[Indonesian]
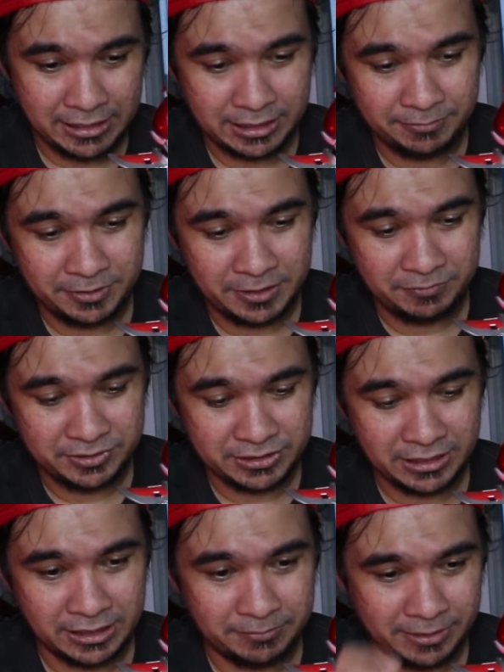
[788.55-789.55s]
Agam dadam bisa
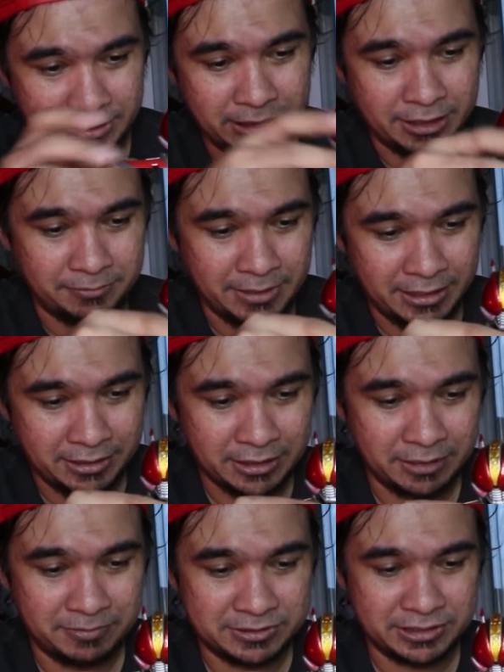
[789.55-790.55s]
lah berdirin mainan
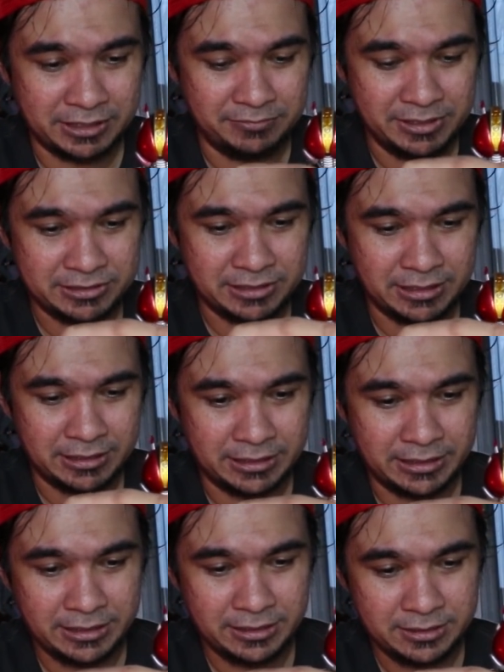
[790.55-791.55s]
tanpa stand base lah
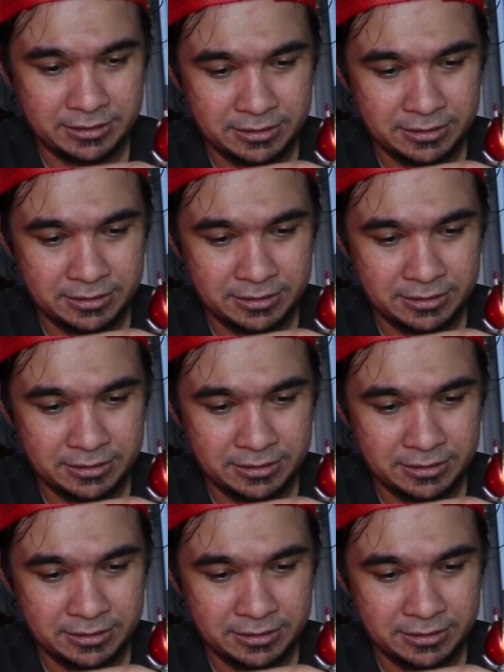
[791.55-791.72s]
ya.